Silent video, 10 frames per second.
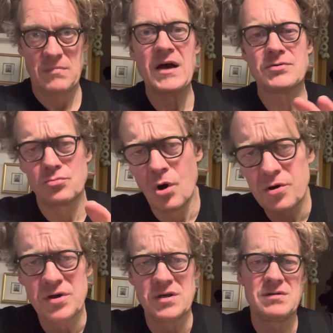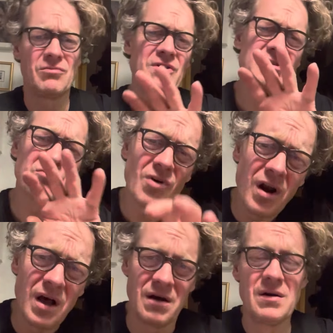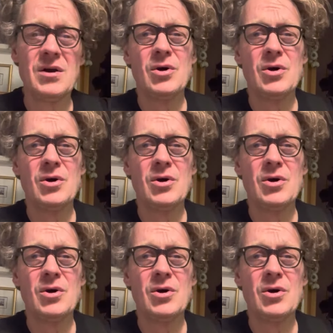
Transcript: Also noch nicht, noch nicht so dolle.